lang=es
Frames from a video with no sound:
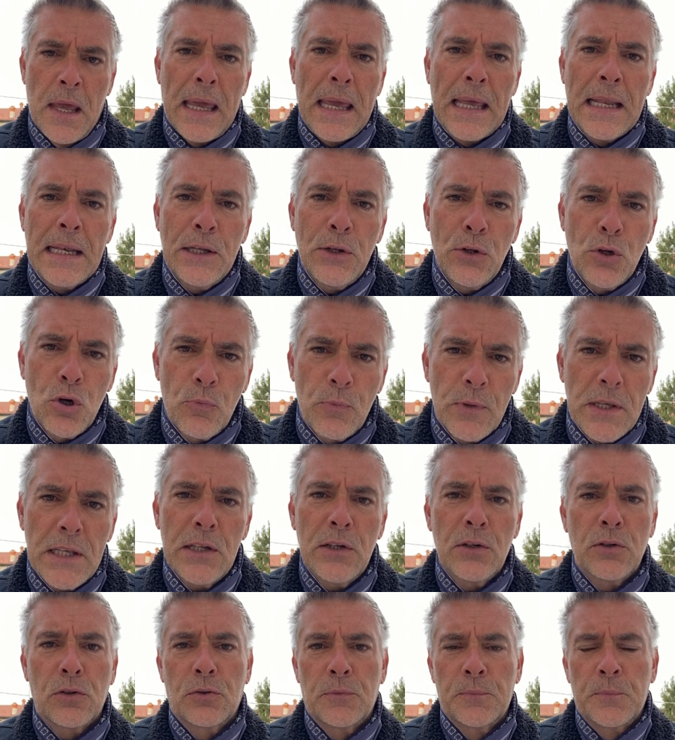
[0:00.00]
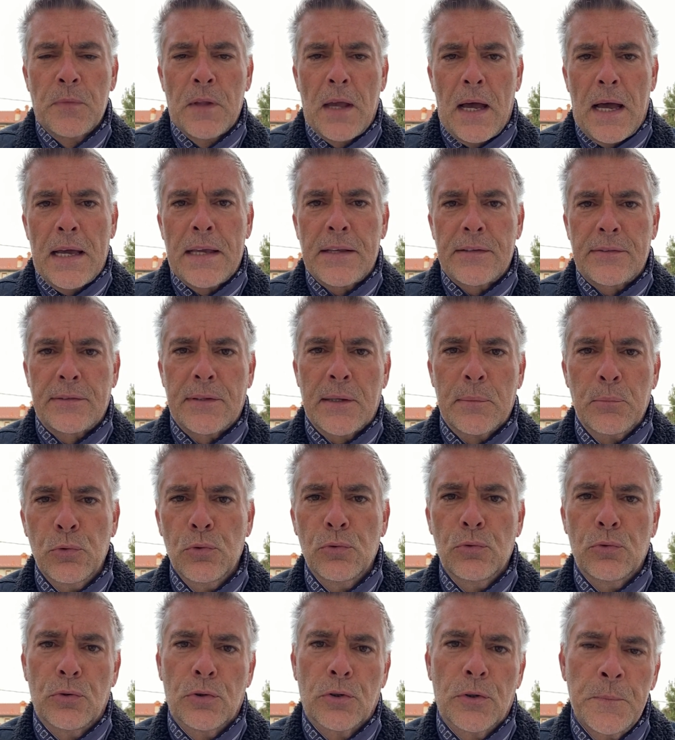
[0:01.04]
Él no vino a este
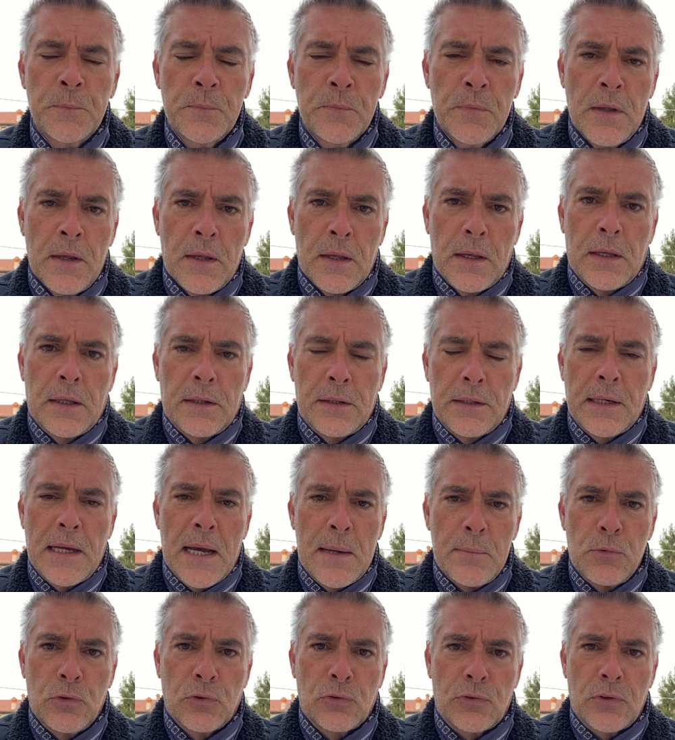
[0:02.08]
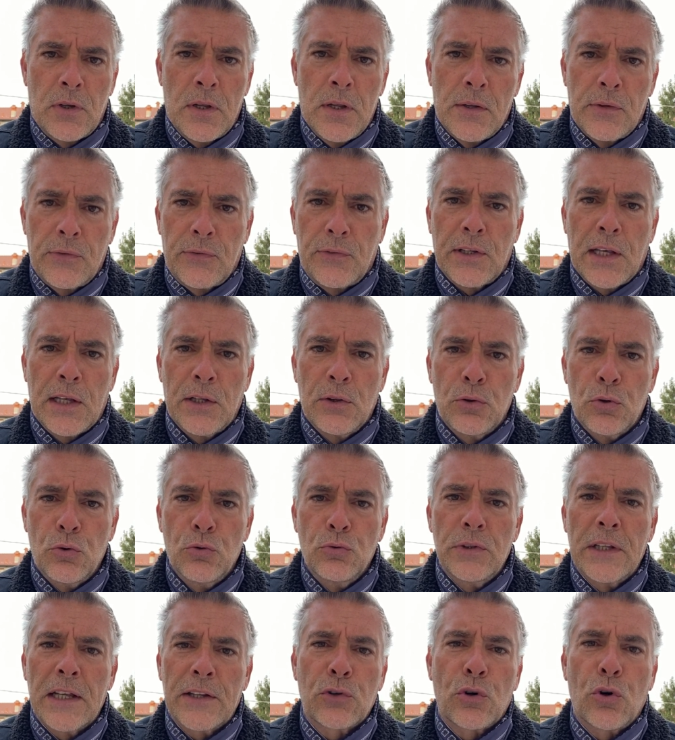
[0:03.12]
mundo eh, digamos, siendo
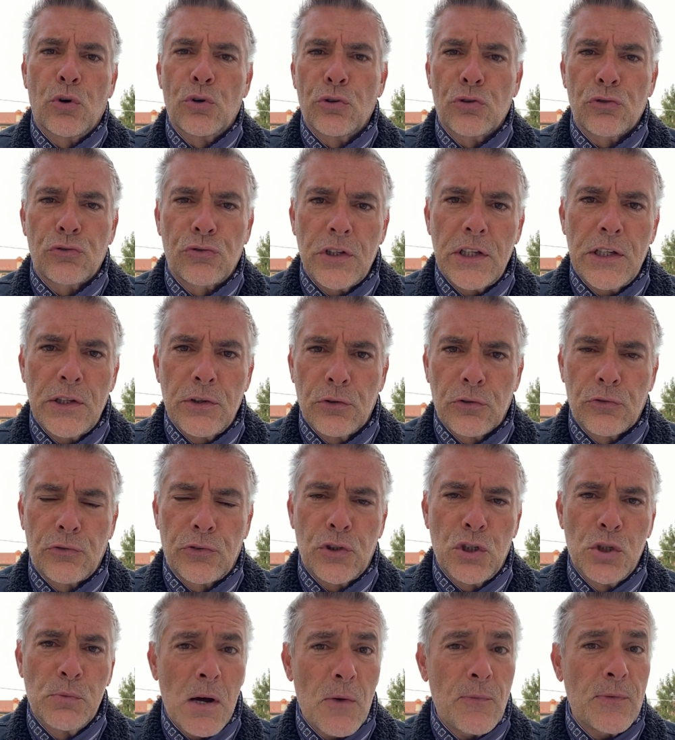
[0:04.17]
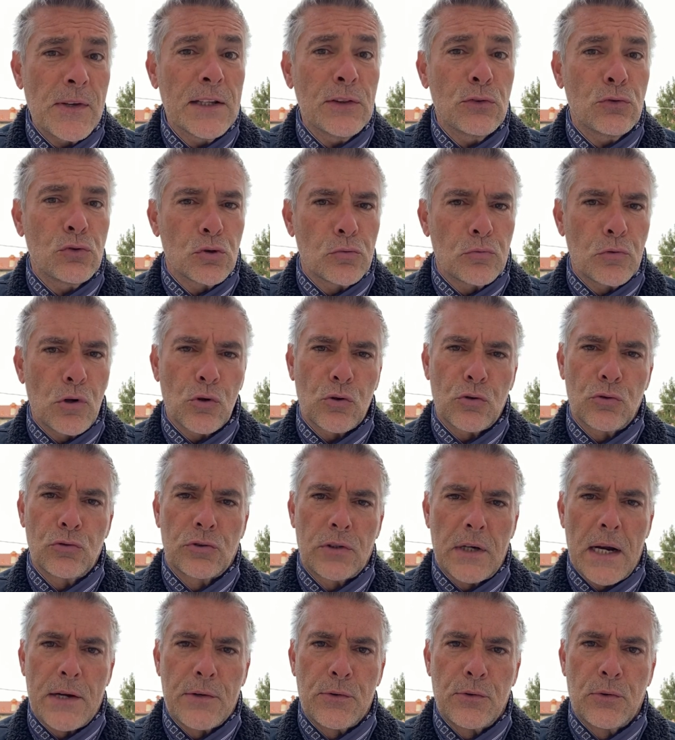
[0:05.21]
un desconocido, sino más bien todo lo
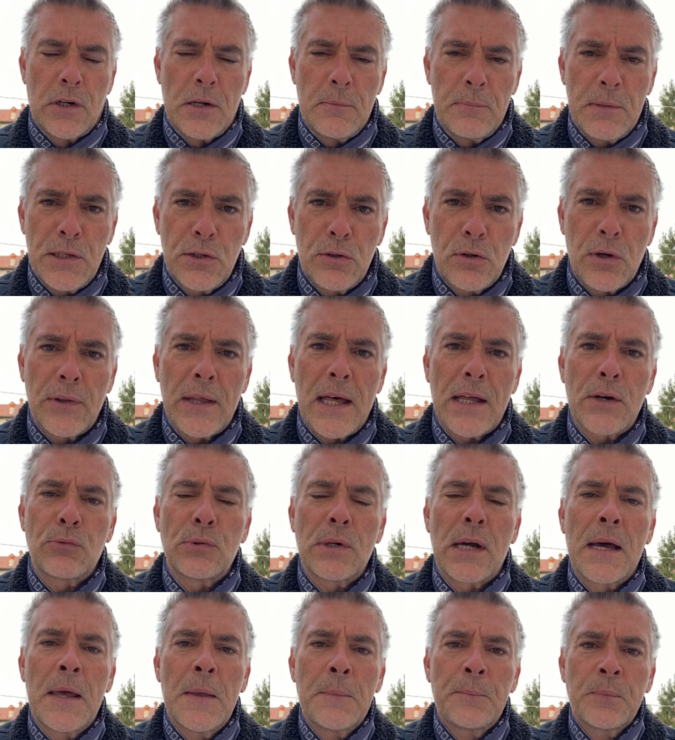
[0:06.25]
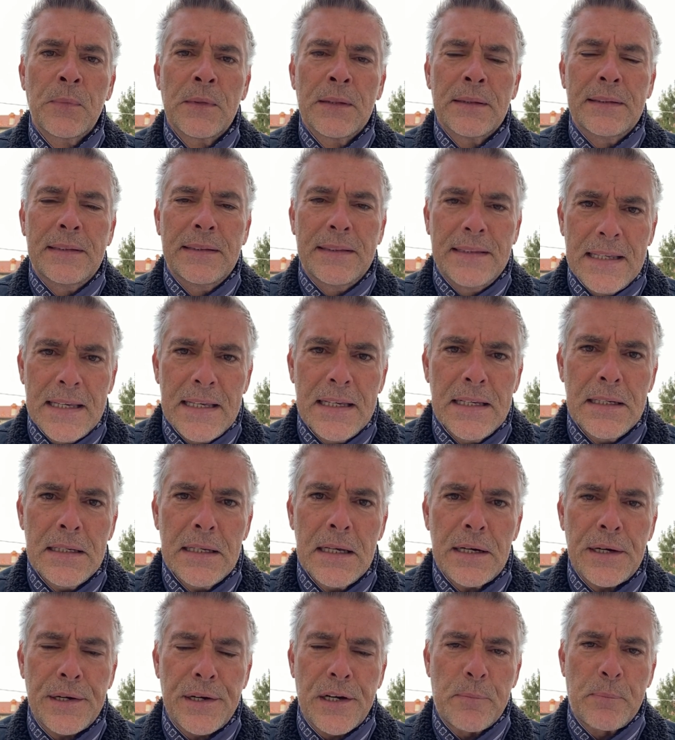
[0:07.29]
contrario, Él vino a dar una
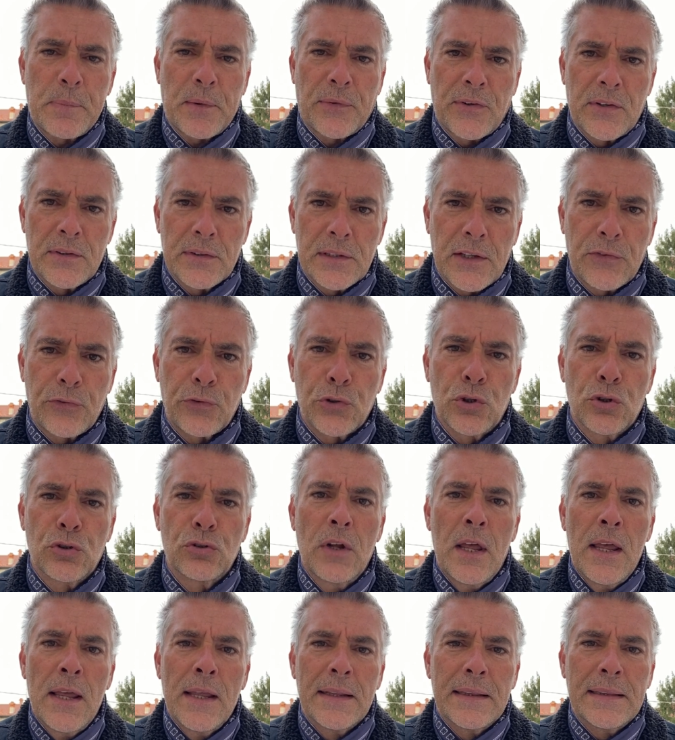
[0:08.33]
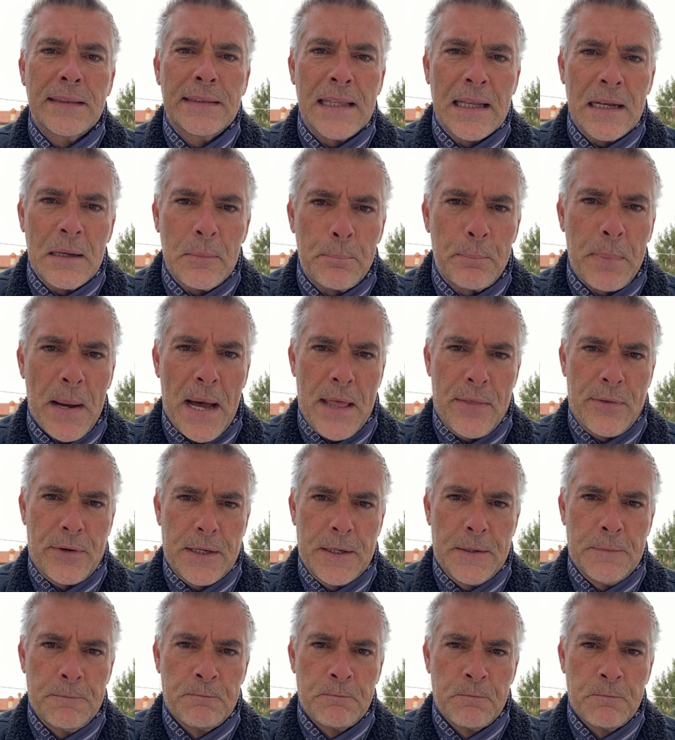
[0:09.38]
digna representación del Padre.